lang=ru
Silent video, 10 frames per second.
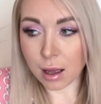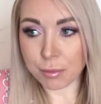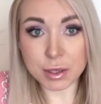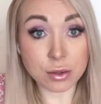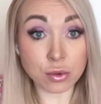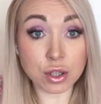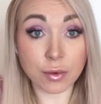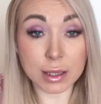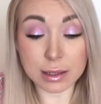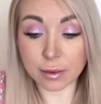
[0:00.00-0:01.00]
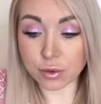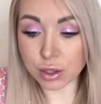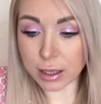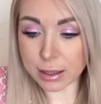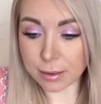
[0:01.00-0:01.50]
прислушивались к его
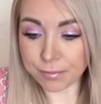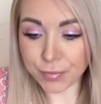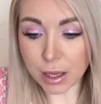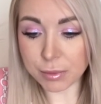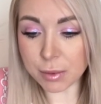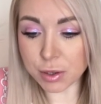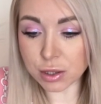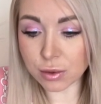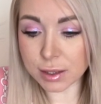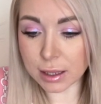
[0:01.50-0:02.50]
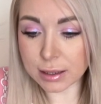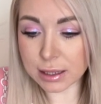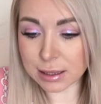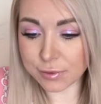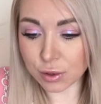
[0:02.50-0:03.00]
желаниям. Мне пришлось
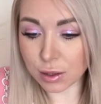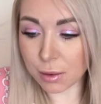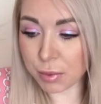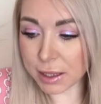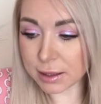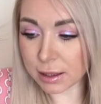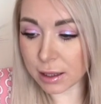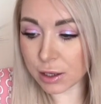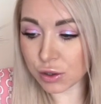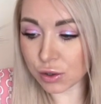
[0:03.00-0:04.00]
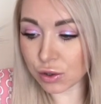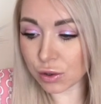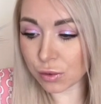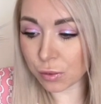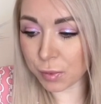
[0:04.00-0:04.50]
одеться все-таки пойти. Я еще ничего
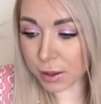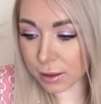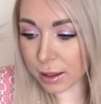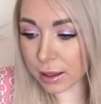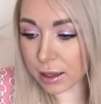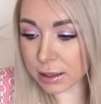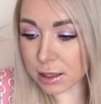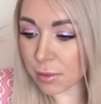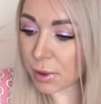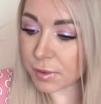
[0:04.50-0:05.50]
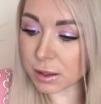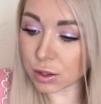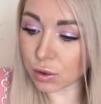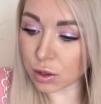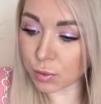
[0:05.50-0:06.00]
не купила, а я хотела привезти
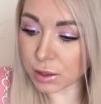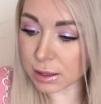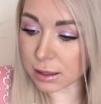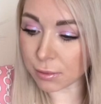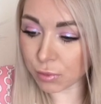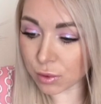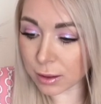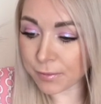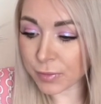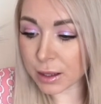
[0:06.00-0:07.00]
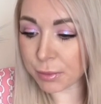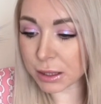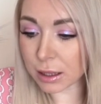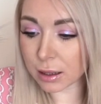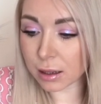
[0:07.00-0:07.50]
что-нибудь из Стамбула на
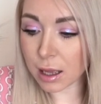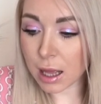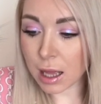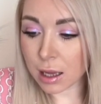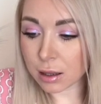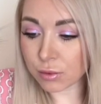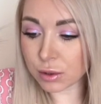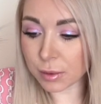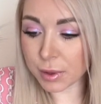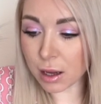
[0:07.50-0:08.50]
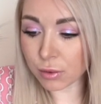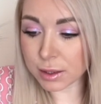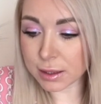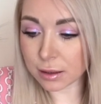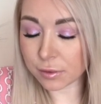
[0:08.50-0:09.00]
подарок. Утром я
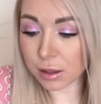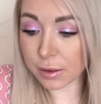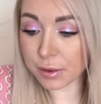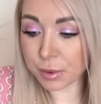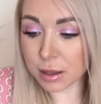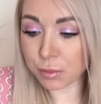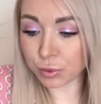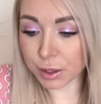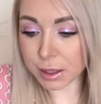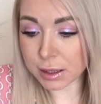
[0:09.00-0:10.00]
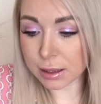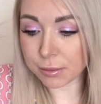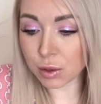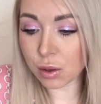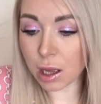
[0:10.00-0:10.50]
улетела, в голове была путаница,
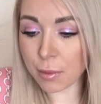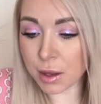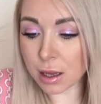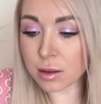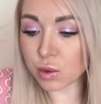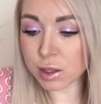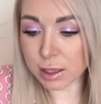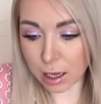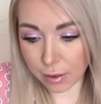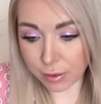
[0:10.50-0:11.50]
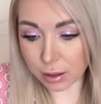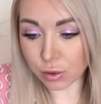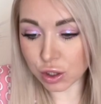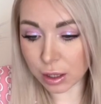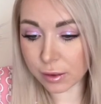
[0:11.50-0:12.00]
многое меня не устраивало, но
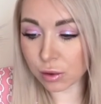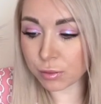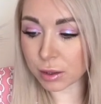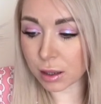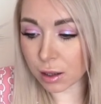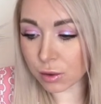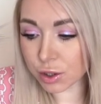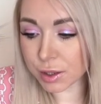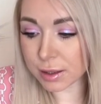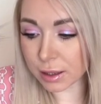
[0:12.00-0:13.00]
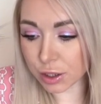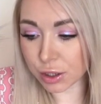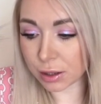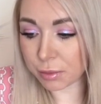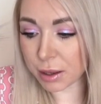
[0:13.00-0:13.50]
человек он был хороший,
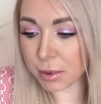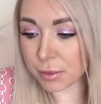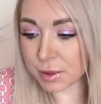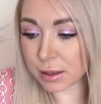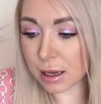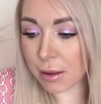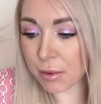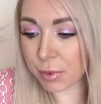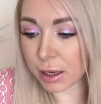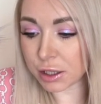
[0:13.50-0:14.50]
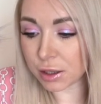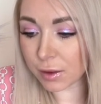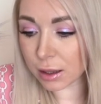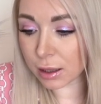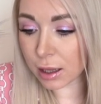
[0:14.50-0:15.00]
сдержанный, проблемы с деньгами были
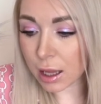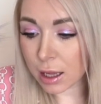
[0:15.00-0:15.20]
очевидны,